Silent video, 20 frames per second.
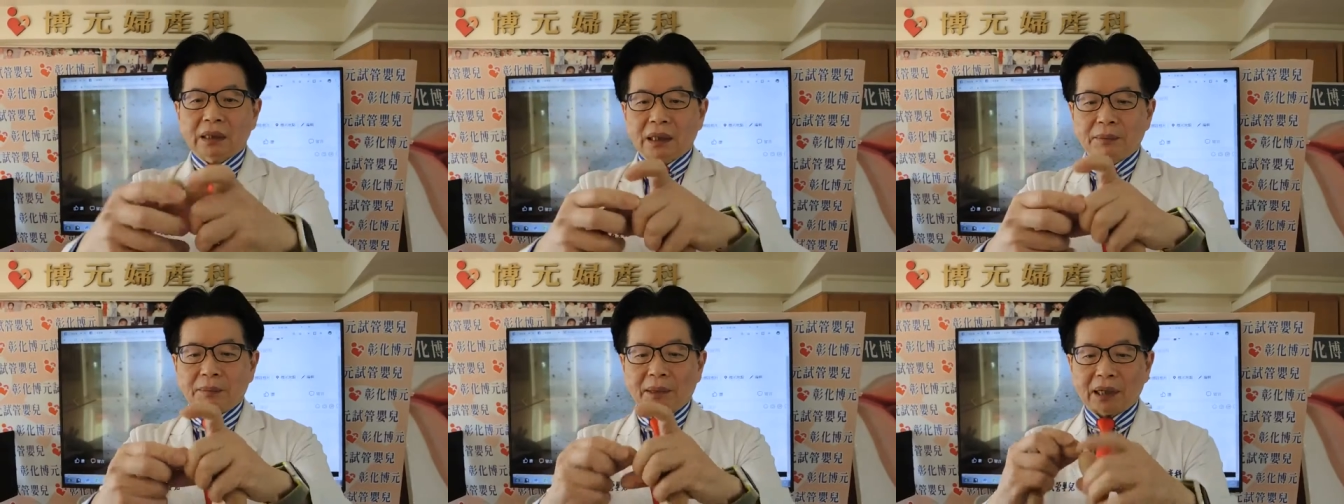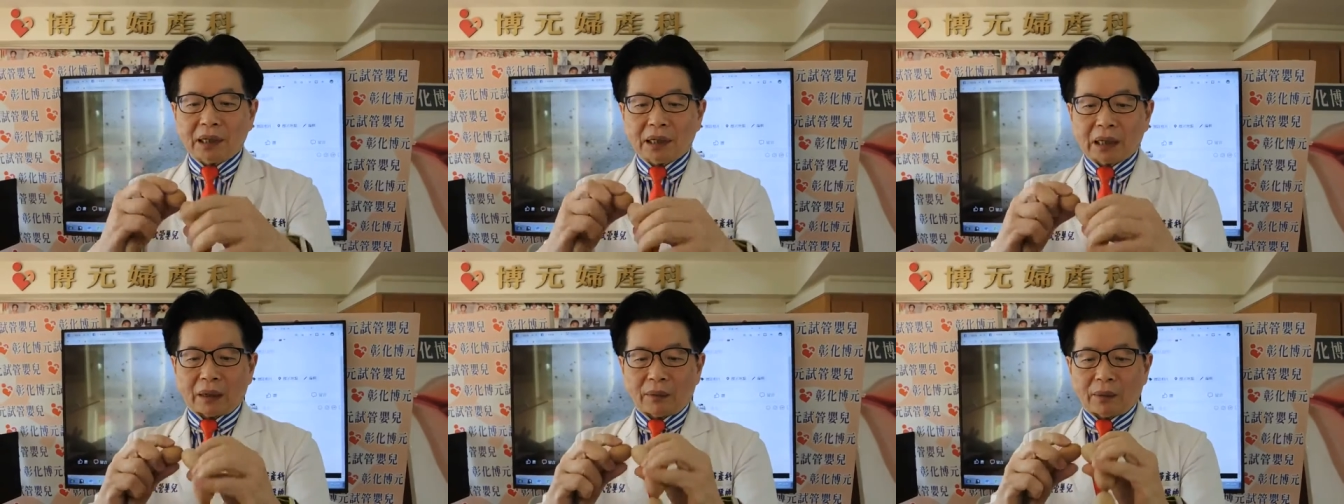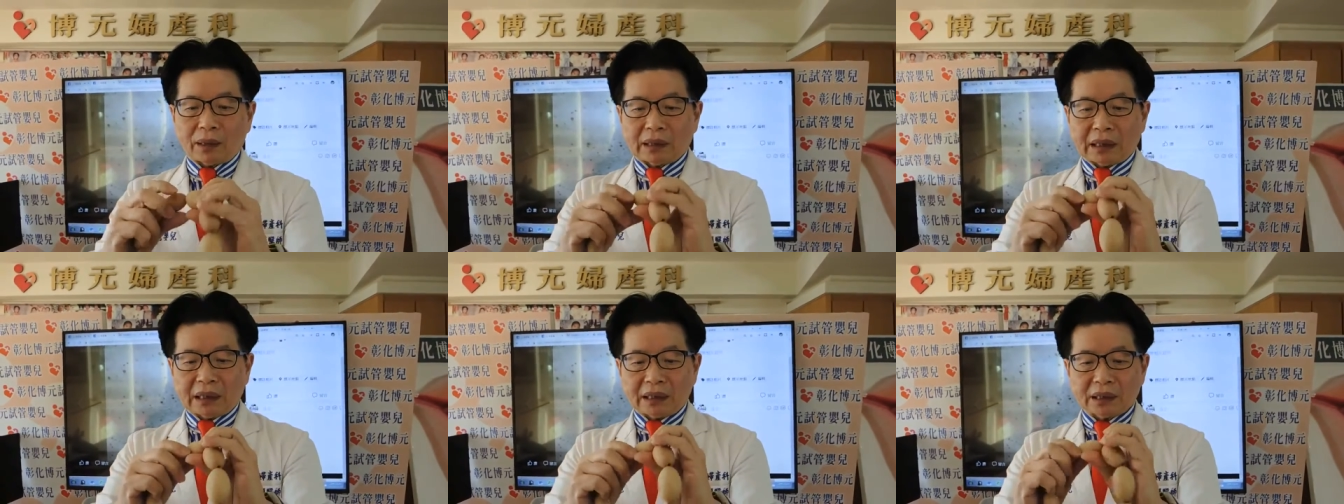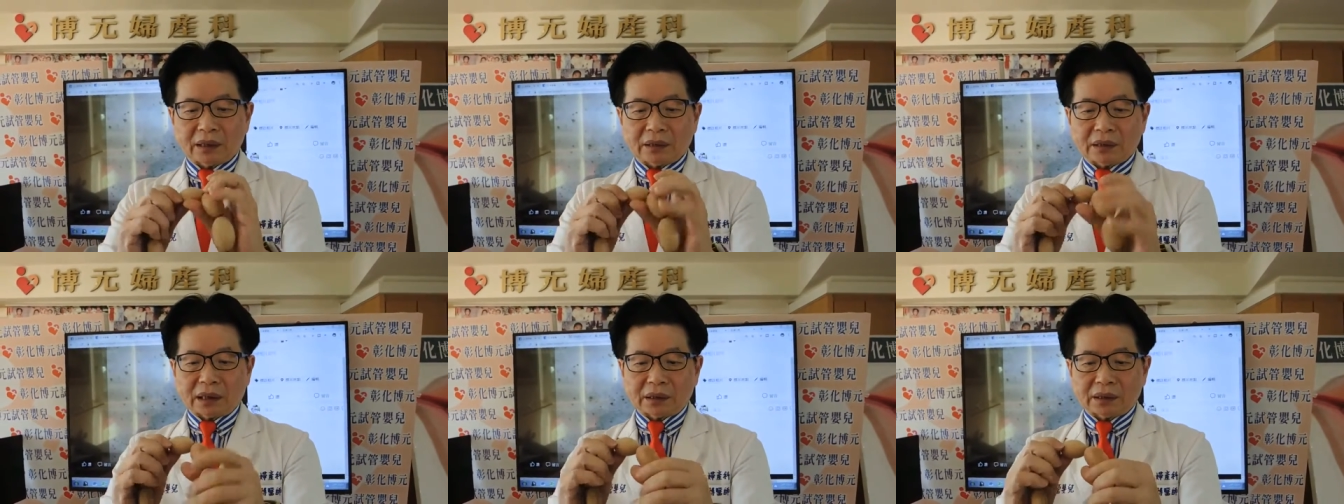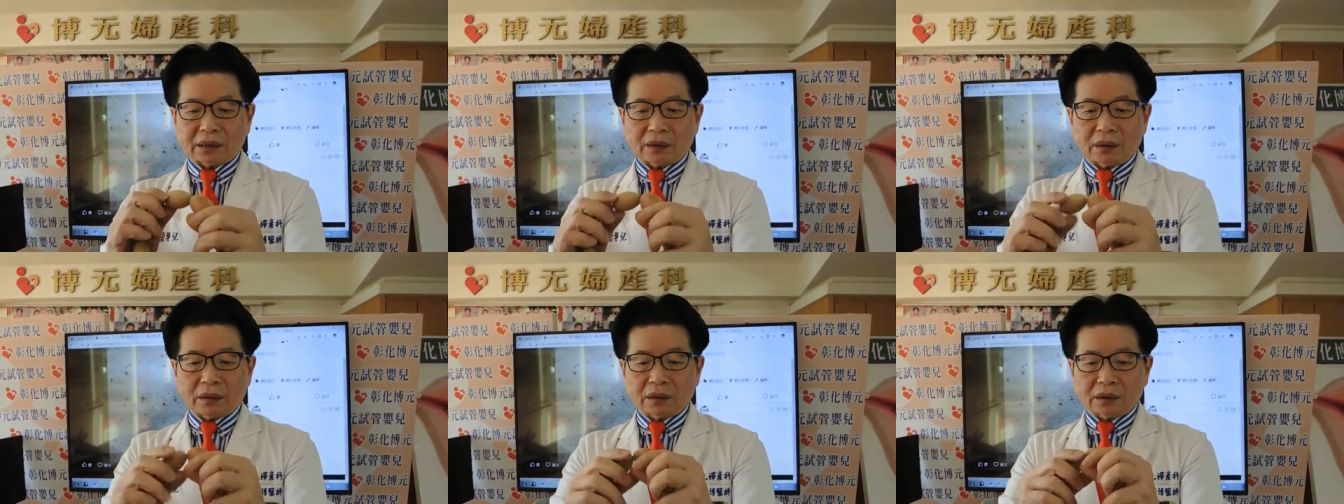一般睾丸男生有造
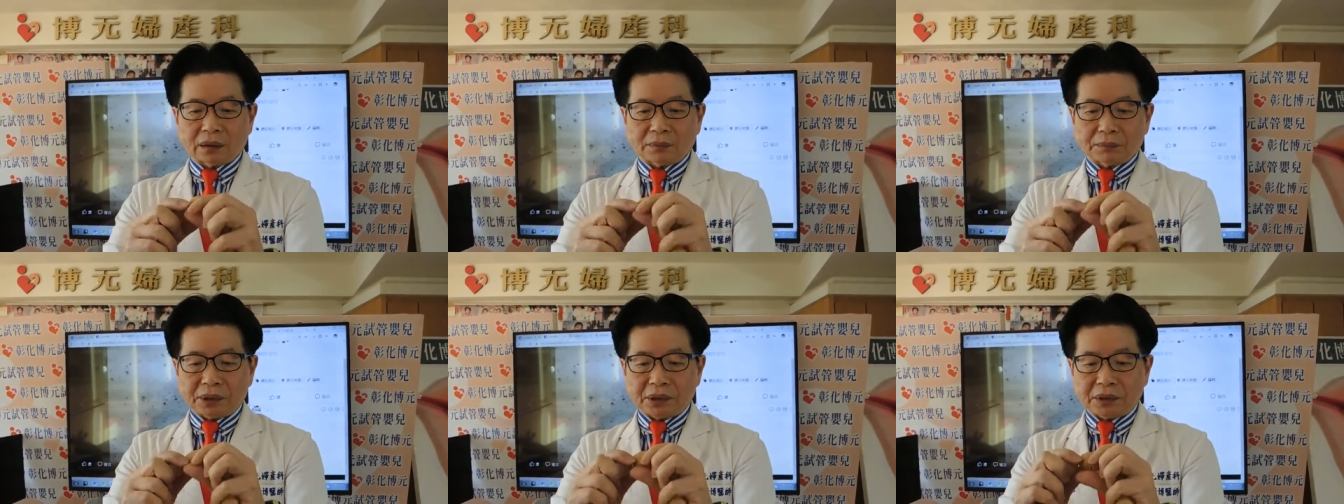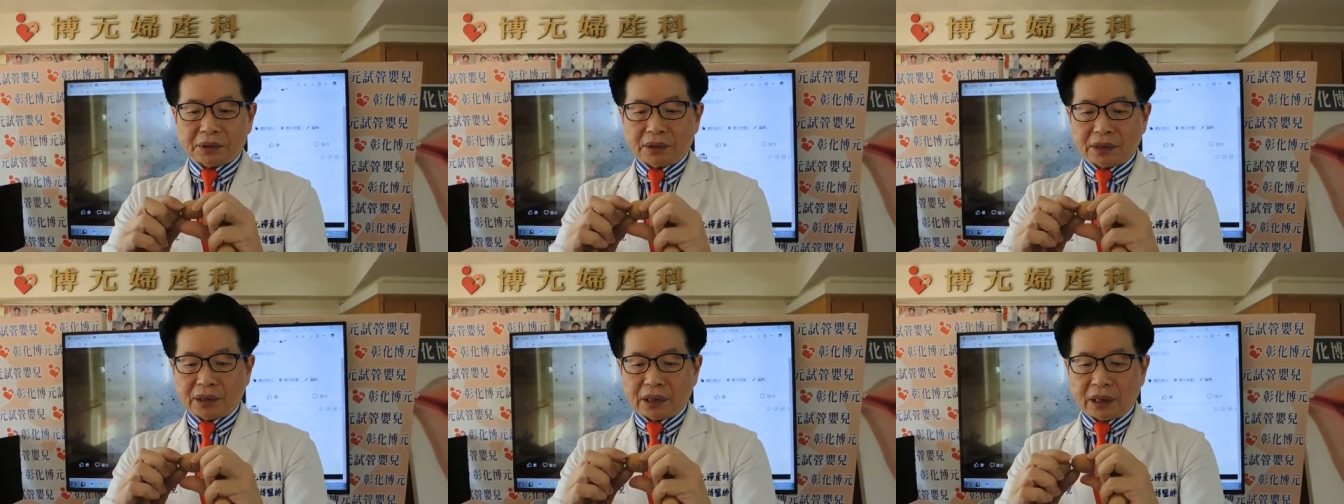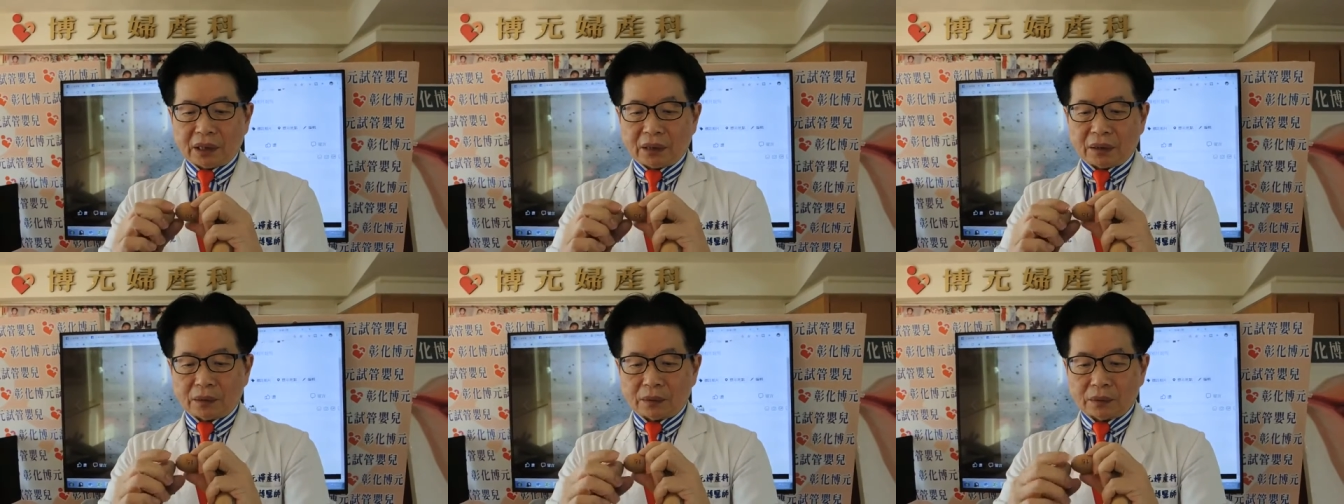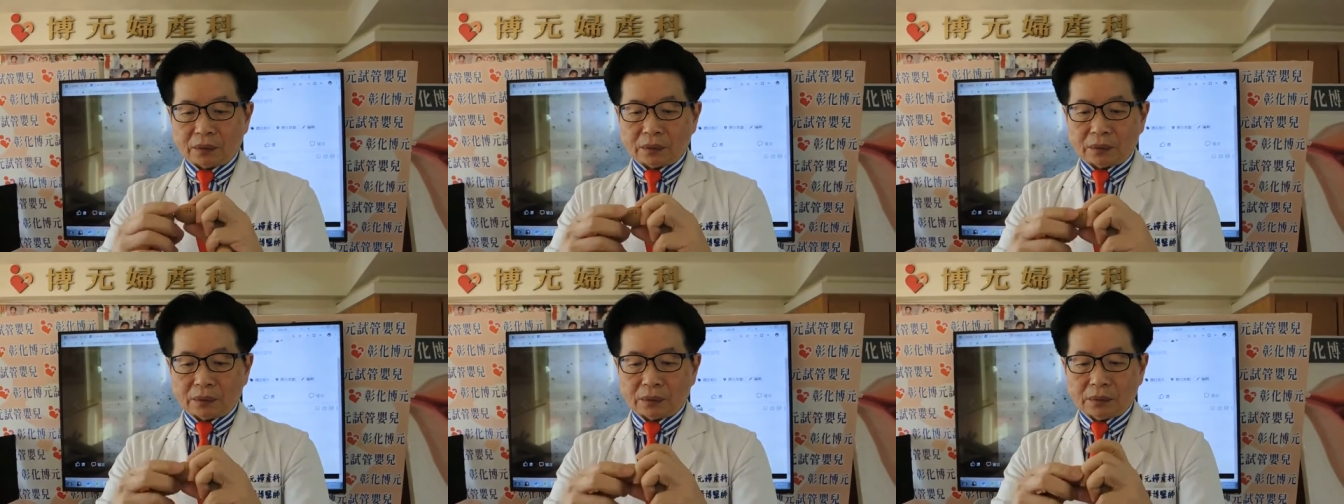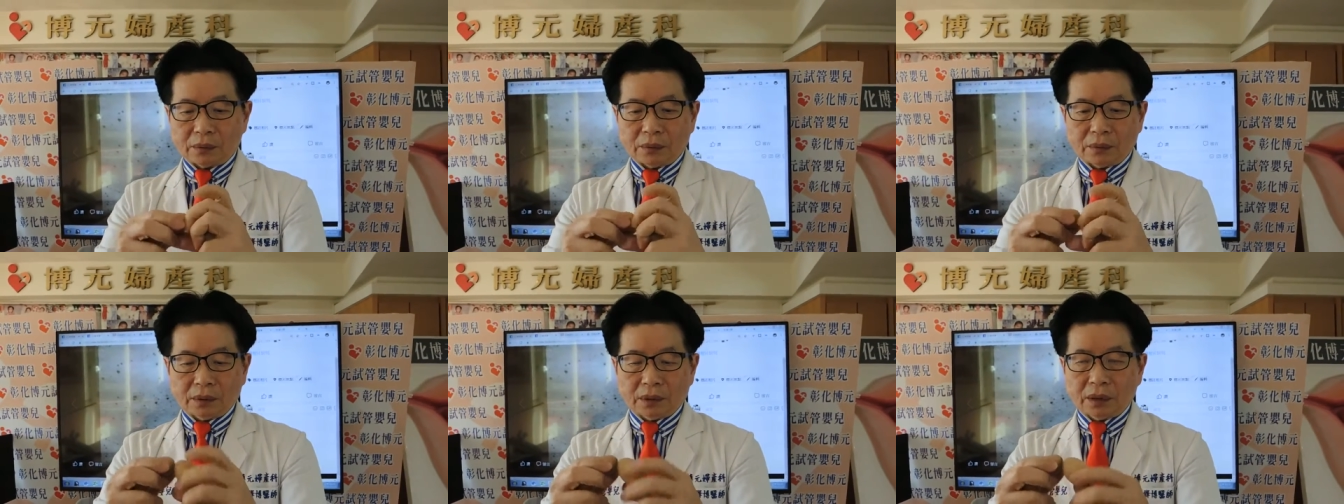精功能必须要，
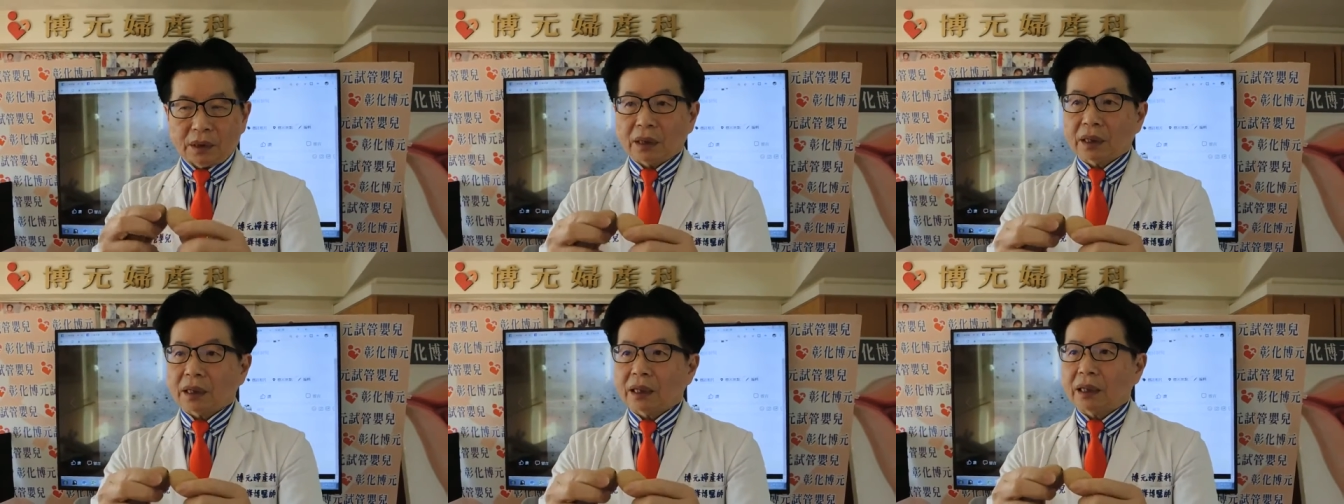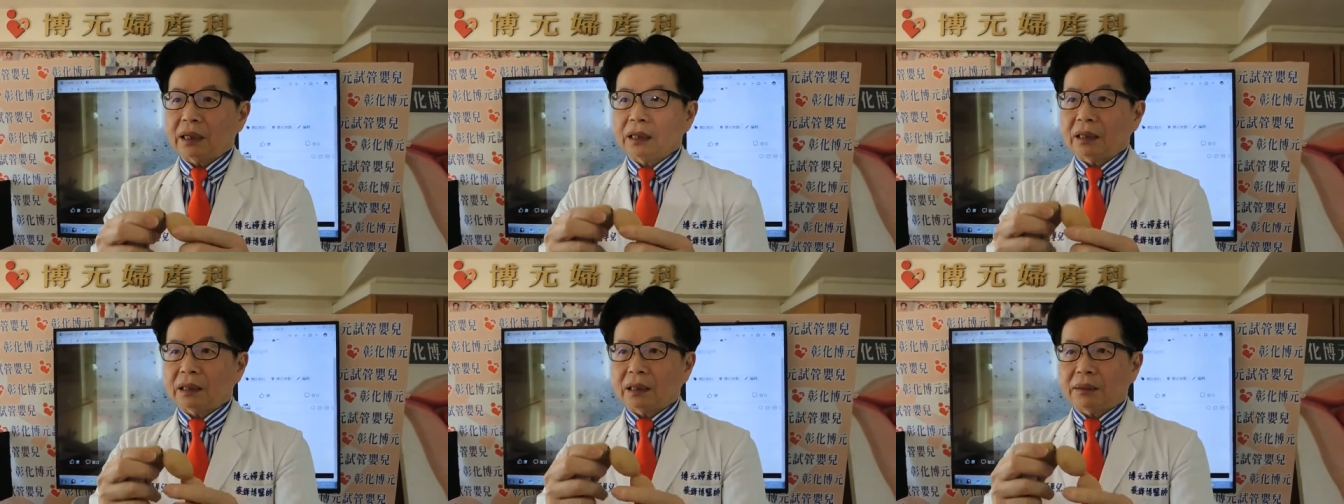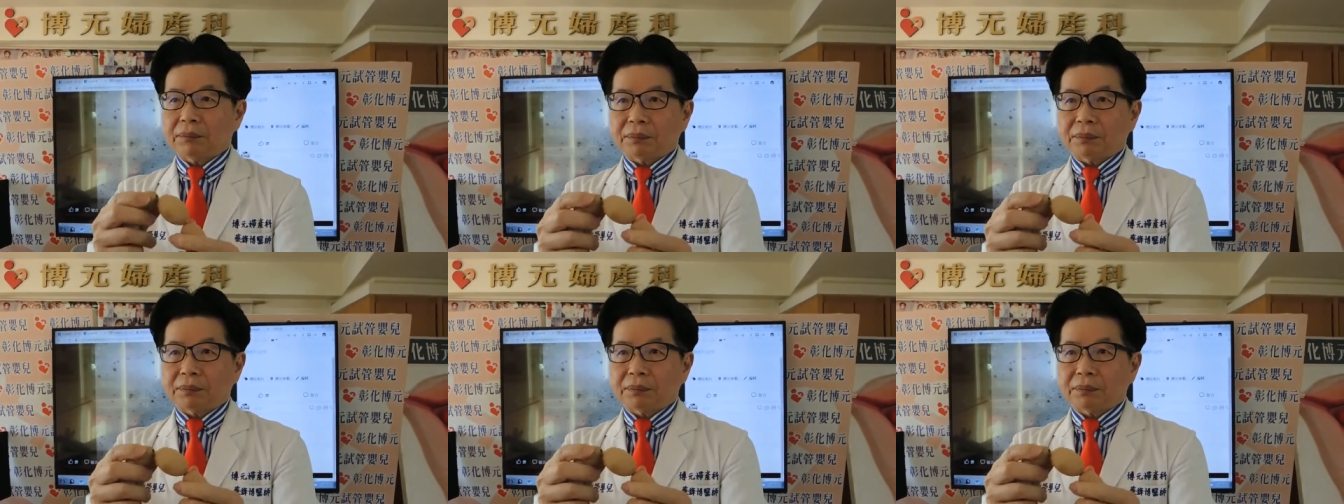哎。